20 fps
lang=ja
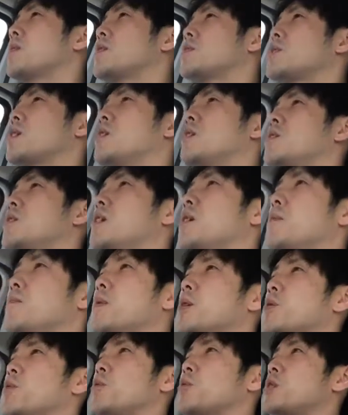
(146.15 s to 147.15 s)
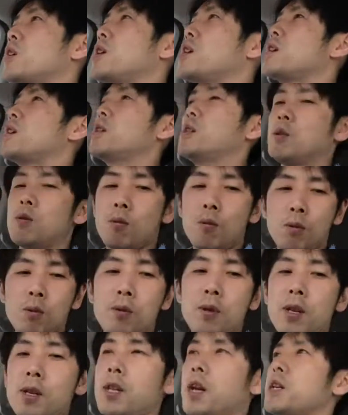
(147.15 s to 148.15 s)
ですからじゃあ,、まあどうしたらいいかっていうこ
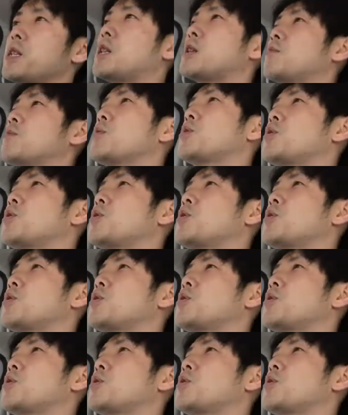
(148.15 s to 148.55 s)
とで対策